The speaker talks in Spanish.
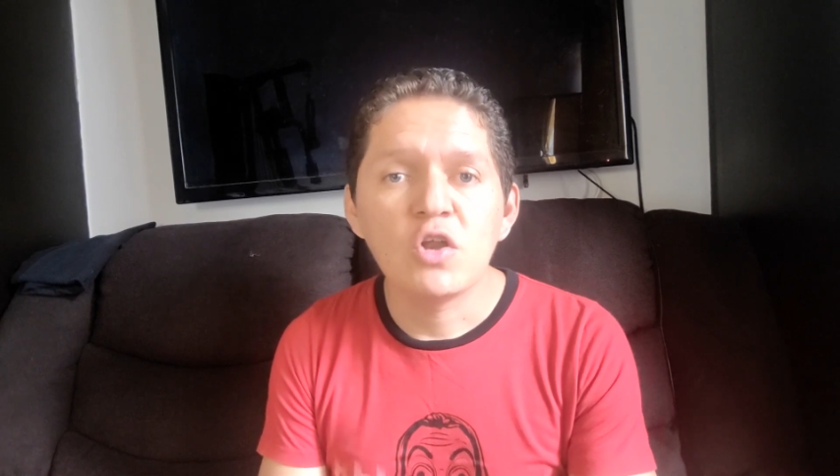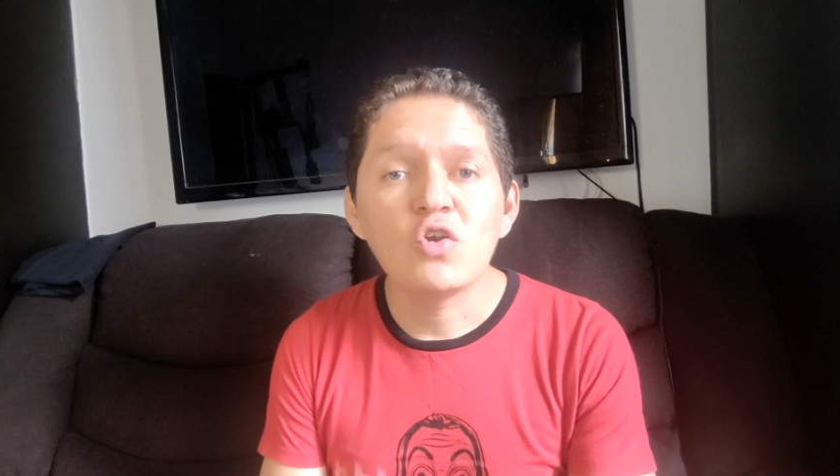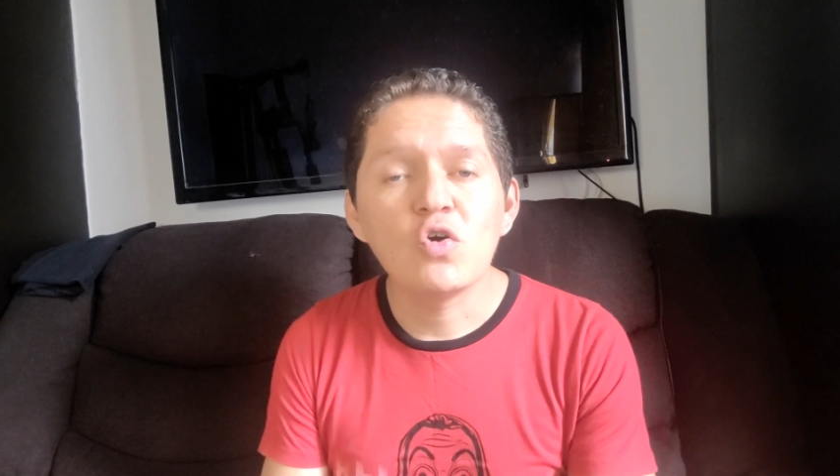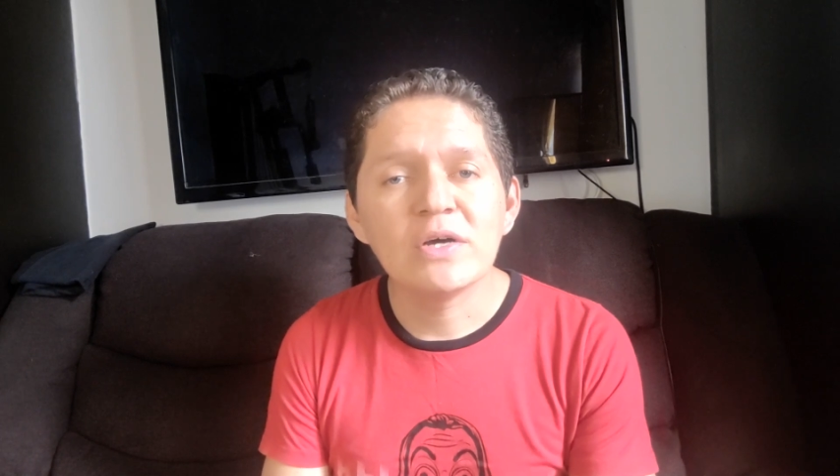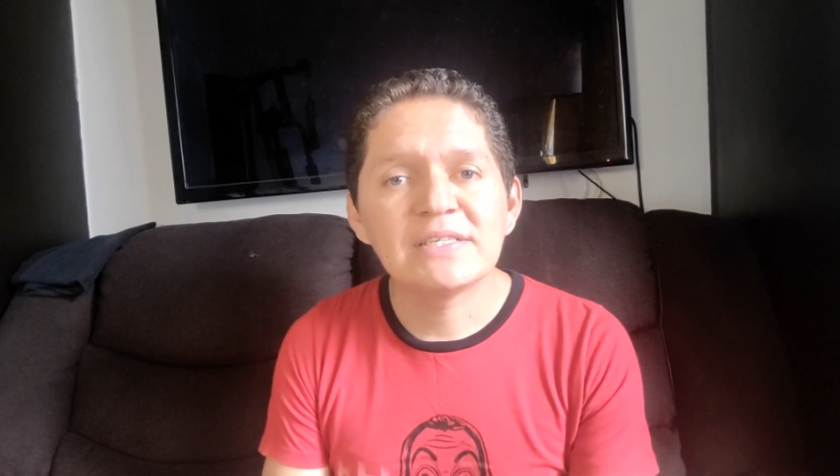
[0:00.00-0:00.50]

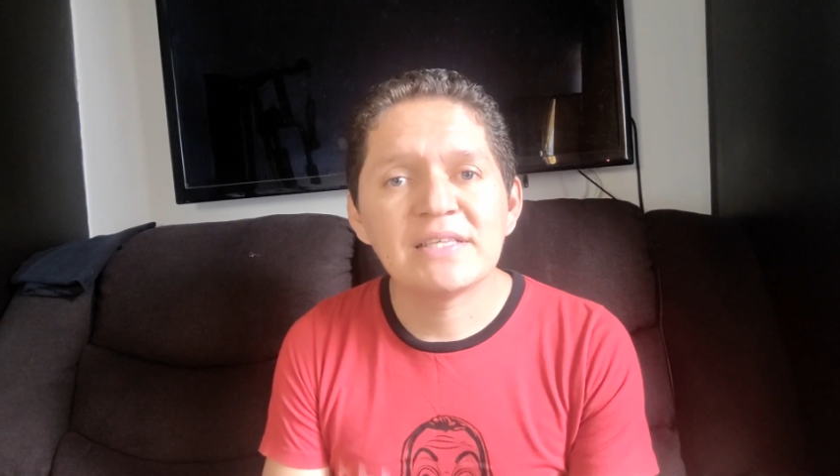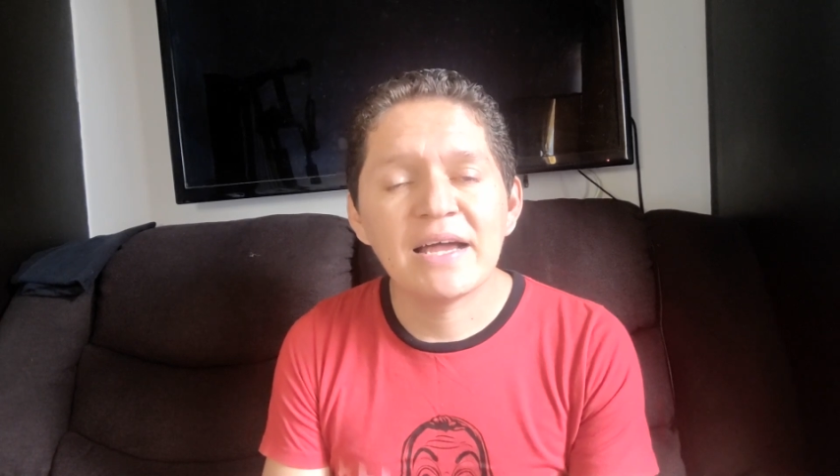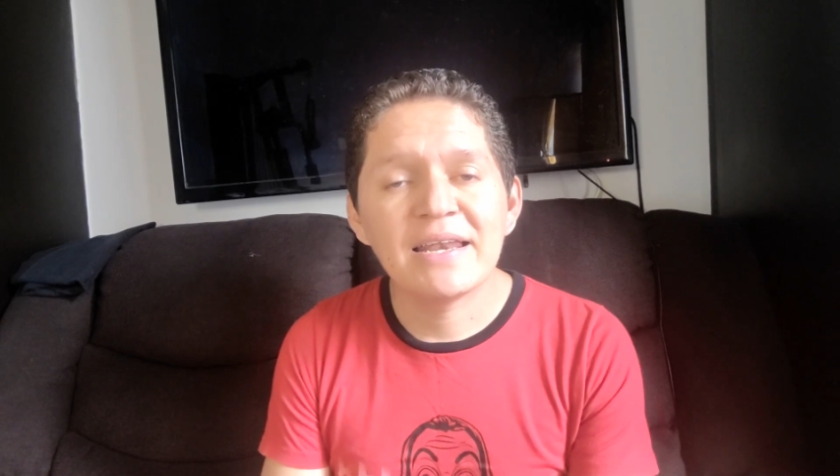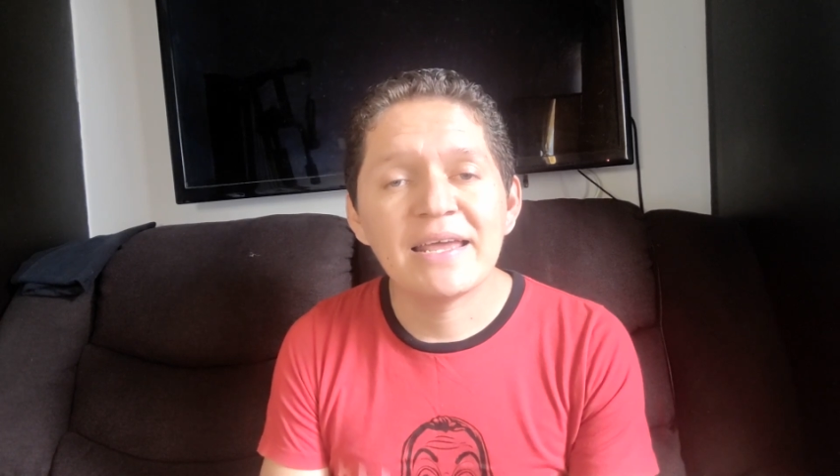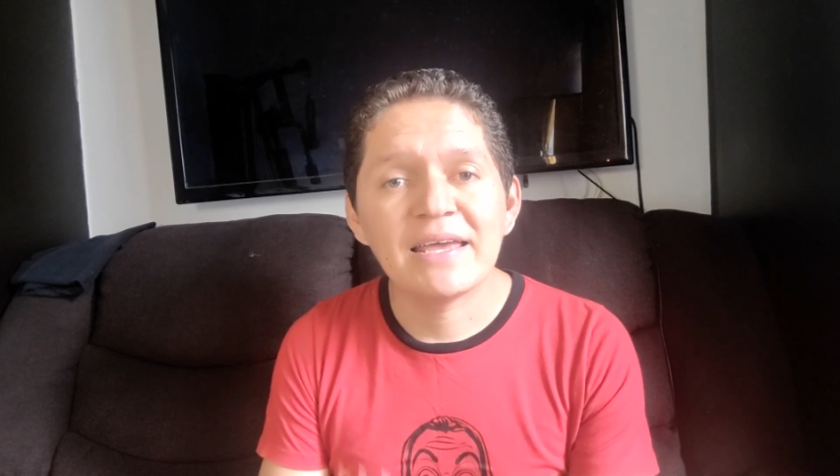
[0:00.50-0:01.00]
no
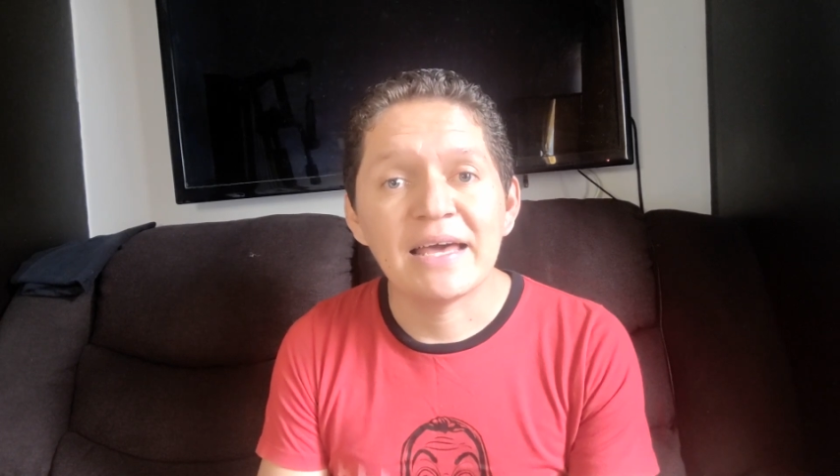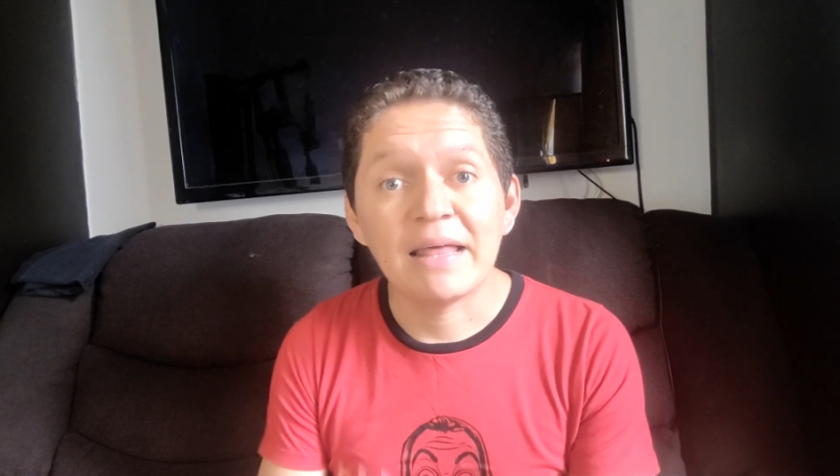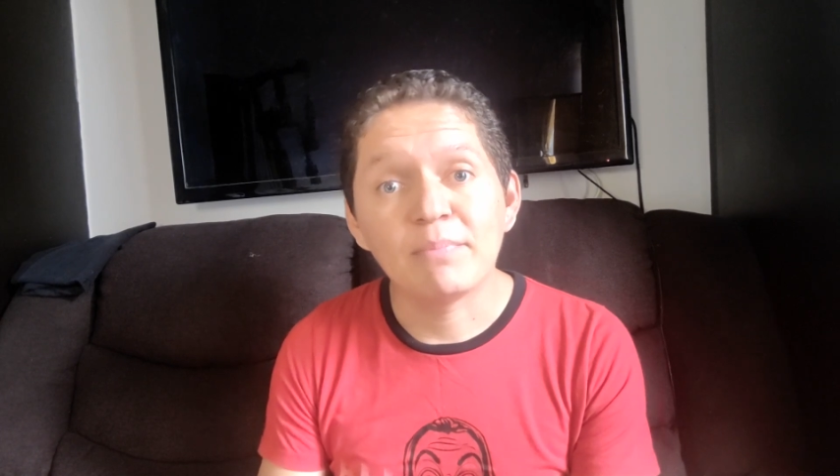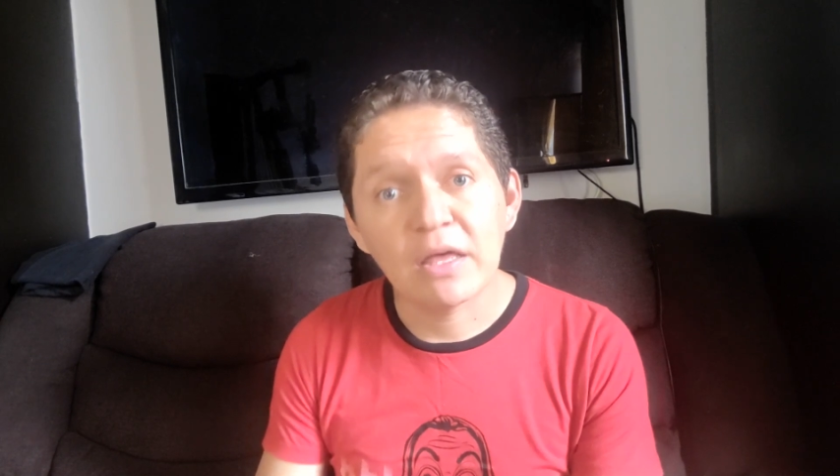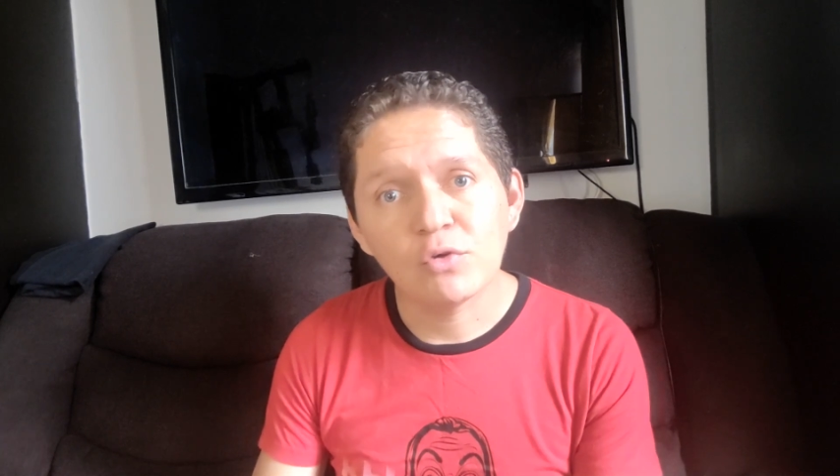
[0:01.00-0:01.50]
están eh,
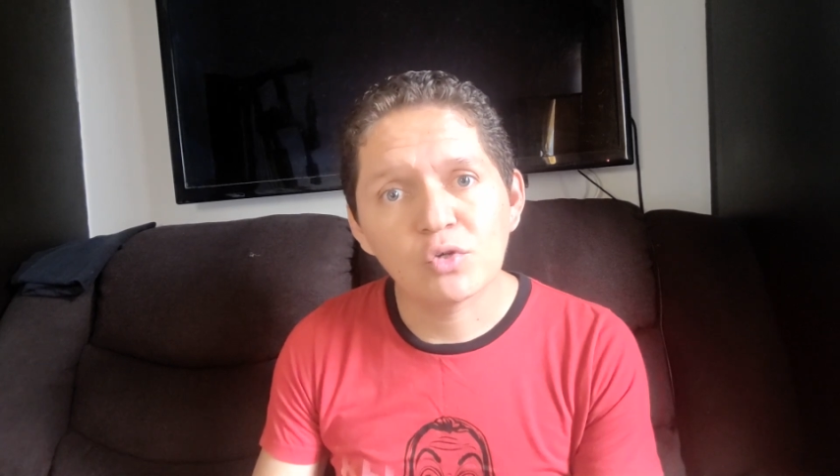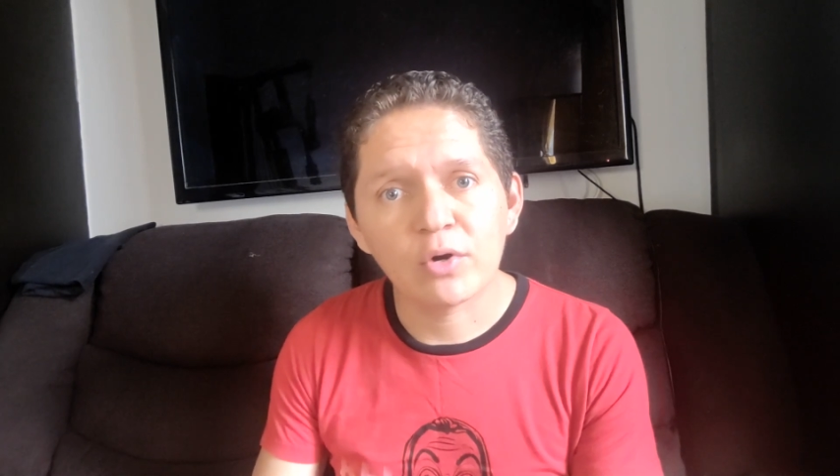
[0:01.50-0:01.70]
adaptados